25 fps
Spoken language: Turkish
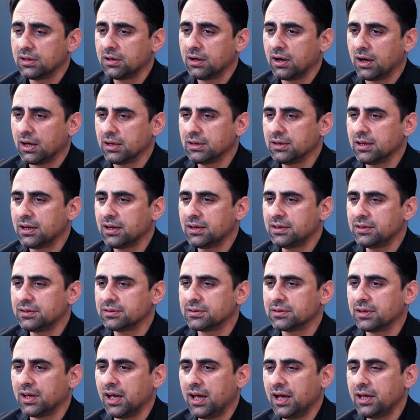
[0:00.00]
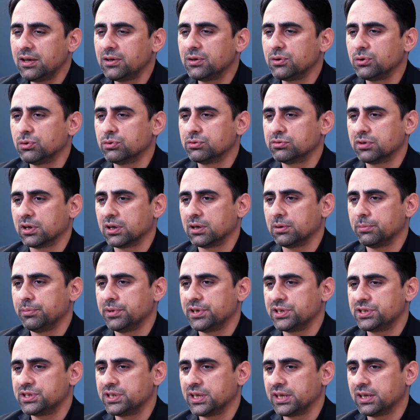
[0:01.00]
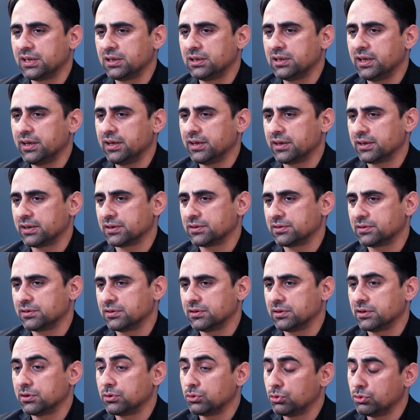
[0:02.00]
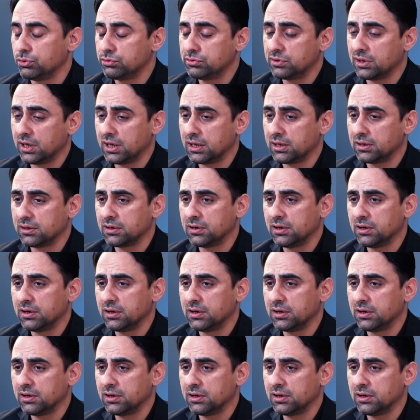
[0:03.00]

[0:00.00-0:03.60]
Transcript: Allah'ın en güzel bir şekilde yarattığı güzel,